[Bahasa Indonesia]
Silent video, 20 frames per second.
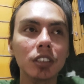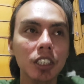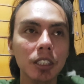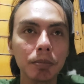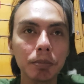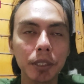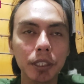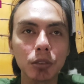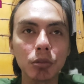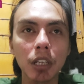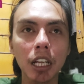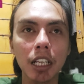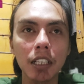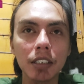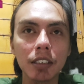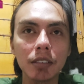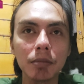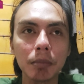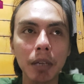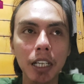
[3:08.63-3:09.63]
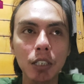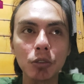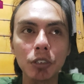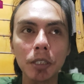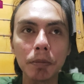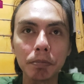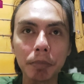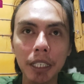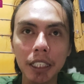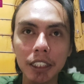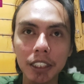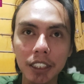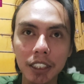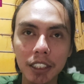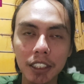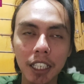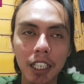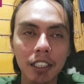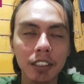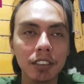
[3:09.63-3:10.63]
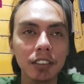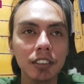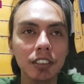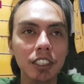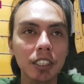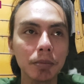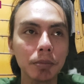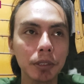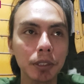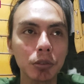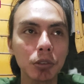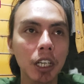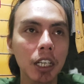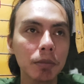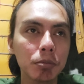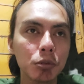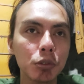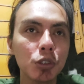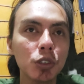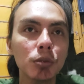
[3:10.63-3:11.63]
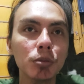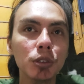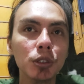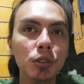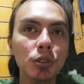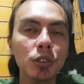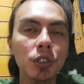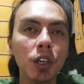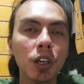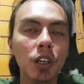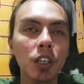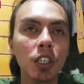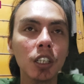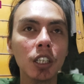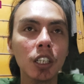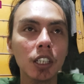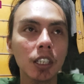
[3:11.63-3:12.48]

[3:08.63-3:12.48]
kebetulan manuke pas dan kebetulan burungmu itu ya